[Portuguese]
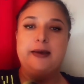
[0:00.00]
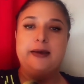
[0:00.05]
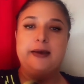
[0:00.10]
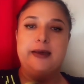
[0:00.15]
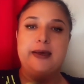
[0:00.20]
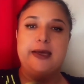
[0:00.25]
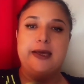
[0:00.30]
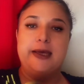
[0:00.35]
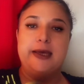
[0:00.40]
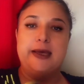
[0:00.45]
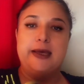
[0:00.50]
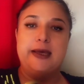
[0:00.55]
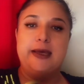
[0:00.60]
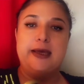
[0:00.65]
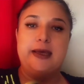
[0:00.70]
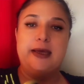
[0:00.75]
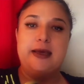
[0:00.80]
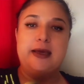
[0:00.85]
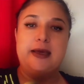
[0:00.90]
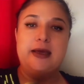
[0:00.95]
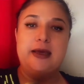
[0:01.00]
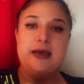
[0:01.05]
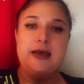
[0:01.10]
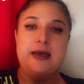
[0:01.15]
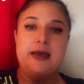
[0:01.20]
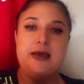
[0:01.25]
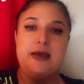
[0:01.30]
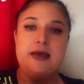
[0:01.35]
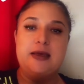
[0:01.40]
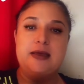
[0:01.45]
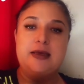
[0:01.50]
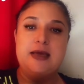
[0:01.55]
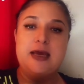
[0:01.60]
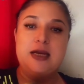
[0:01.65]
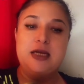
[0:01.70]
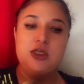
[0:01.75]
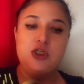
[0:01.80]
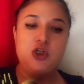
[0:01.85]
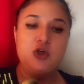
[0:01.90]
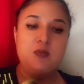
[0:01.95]
É, e
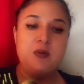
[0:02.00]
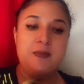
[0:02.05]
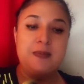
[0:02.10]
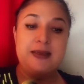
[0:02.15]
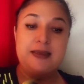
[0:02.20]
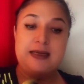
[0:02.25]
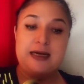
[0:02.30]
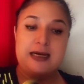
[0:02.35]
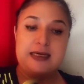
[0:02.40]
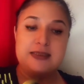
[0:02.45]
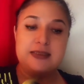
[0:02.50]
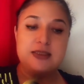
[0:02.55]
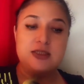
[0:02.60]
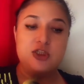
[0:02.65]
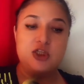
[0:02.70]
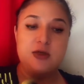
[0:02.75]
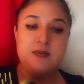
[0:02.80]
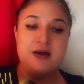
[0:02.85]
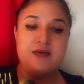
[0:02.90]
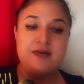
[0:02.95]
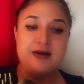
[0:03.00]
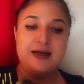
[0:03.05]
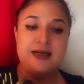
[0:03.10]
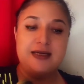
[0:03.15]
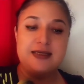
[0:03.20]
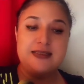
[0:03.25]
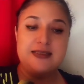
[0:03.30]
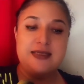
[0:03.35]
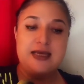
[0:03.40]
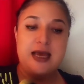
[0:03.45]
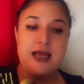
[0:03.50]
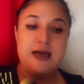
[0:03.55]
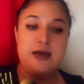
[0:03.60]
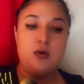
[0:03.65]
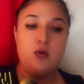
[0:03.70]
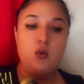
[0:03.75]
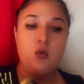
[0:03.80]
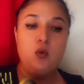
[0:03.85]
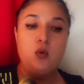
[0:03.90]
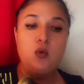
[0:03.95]
ele tinha uma madraça que se chamava Graziele
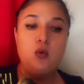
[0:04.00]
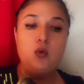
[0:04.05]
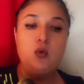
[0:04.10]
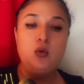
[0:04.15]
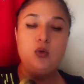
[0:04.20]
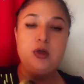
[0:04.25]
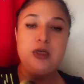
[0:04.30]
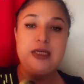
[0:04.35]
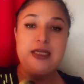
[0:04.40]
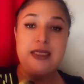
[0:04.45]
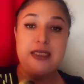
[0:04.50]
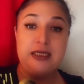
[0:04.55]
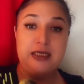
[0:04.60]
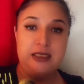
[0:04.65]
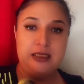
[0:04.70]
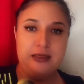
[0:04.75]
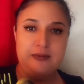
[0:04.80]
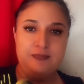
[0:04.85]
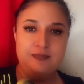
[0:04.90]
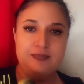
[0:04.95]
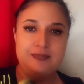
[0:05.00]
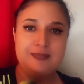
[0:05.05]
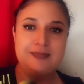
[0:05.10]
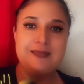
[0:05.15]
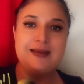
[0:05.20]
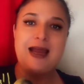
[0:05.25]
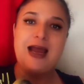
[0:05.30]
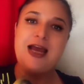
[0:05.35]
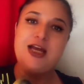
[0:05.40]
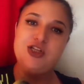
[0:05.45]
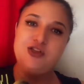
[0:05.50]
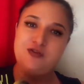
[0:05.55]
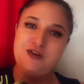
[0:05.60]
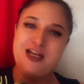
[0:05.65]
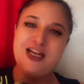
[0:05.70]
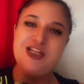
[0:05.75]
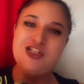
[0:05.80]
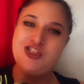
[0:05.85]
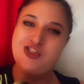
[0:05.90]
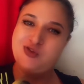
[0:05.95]
Ugolini, tá? É
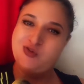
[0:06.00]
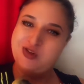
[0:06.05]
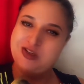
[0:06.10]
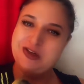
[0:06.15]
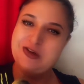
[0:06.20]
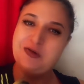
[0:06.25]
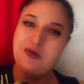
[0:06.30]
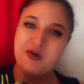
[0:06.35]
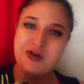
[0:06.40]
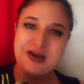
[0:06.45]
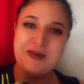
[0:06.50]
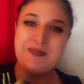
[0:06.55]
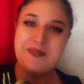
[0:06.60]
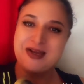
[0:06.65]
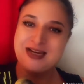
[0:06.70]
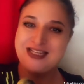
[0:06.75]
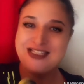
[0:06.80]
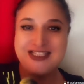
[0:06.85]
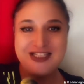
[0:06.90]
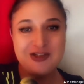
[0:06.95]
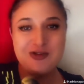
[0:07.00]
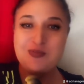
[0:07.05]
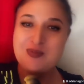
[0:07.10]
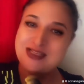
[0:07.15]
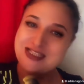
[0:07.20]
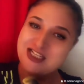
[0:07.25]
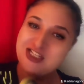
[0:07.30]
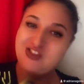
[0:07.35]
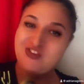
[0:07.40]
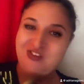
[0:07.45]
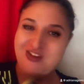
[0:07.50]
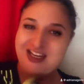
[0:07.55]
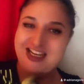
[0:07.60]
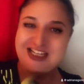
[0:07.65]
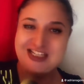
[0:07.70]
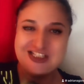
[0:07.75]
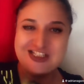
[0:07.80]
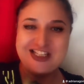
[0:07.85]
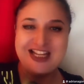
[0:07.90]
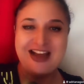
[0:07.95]
diferente de Uglione, é parecido, mas é
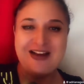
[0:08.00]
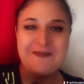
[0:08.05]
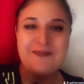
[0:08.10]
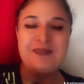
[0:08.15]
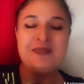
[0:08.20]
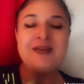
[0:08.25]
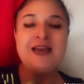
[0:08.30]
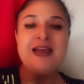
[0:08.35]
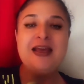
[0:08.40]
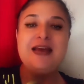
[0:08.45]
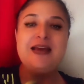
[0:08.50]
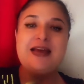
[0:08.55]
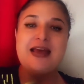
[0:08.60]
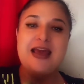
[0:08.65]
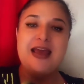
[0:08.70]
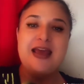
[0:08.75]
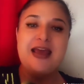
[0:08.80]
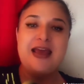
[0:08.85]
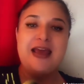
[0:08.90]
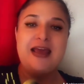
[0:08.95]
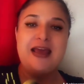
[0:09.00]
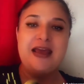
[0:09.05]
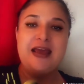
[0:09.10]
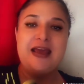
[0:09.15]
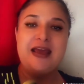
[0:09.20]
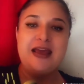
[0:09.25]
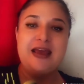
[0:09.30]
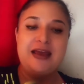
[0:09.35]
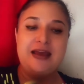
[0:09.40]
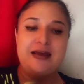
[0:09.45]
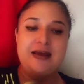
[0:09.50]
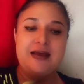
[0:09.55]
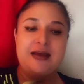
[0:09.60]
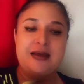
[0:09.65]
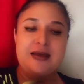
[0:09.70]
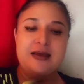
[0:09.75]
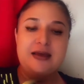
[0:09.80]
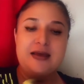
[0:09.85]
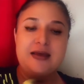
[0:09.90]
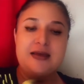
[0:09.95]
diferente, tá? É,
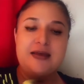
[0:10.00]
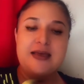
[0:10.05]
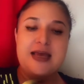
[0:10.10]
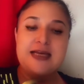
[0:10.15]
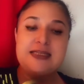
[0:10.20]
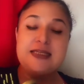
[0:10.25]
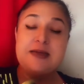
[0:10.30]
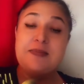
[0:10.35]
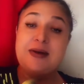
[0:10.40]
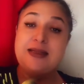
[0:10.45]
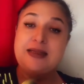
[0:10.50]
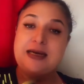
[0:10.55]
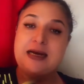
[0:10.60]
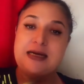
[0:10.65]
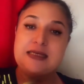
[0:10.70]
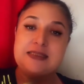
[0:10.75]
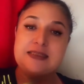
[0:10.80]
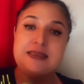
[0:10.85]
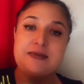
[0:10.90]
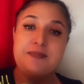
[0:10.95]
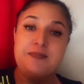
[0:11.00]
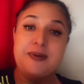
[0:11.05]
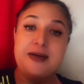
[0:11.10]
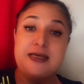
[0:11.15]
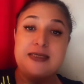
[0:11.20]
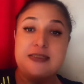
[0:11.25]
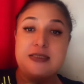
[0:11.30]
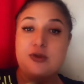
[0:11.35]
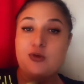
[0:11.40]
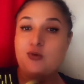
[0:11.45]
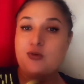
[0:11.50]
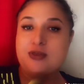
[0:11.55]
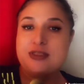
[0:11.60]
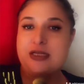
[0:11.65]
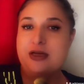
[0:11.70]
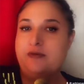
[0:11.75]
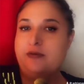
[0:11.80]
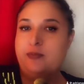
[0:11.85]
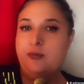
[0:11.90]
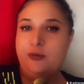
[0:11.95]
e essa madrasta parece que não
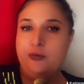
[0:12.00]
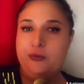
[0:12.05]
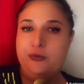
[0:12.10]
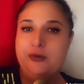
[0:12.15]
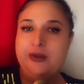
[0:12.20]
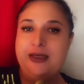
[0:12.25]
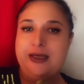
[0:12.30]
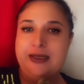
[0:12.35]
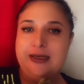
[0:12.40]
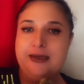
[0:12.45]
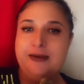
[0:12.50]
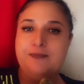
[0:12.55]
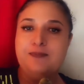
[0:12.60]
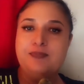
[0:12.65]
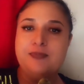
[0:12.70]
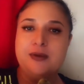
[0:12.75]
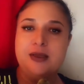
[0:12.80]
gostava muito dele.